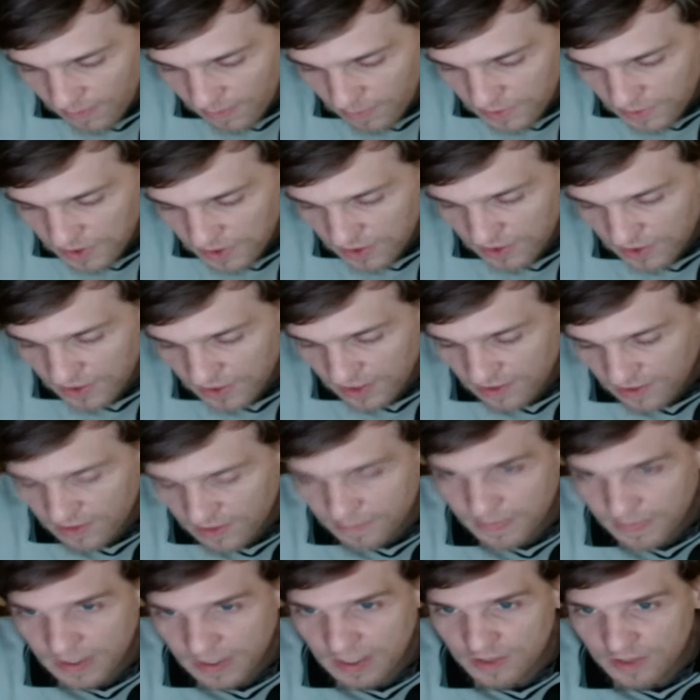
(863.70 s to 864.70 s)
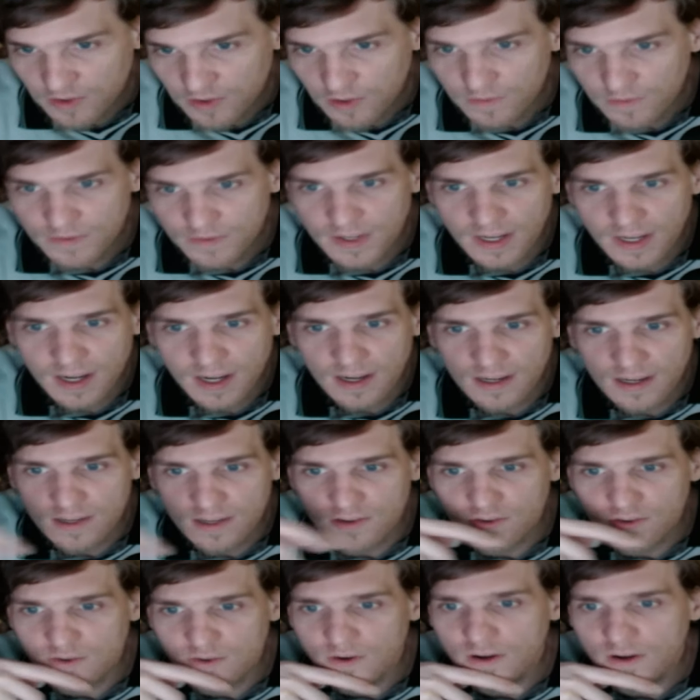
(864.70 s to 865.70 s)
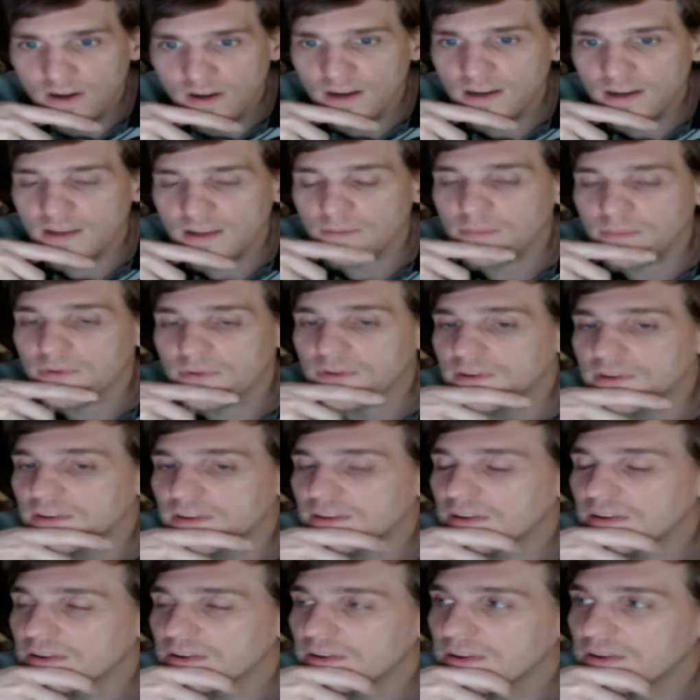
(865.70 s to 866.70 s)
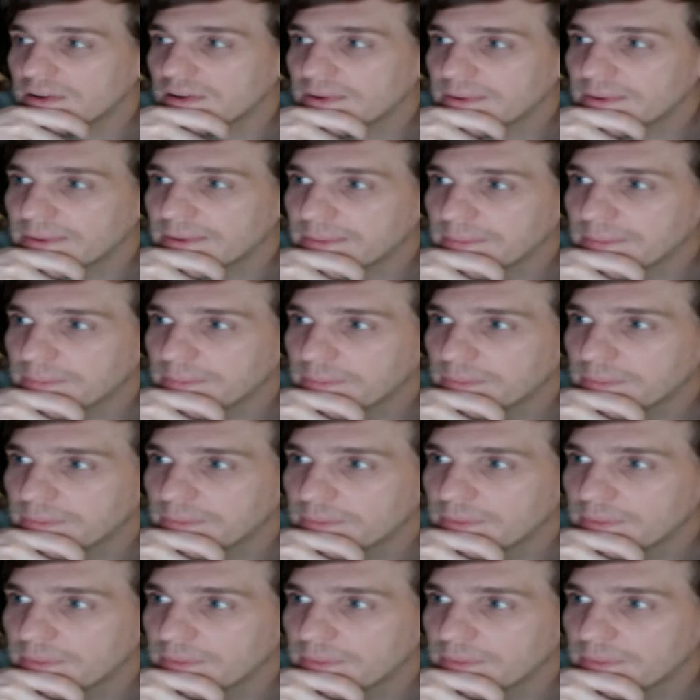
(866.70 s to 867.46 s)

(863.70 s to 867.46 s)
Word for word: était tellement recherché par l'agent Ferrari je crois et puis euh,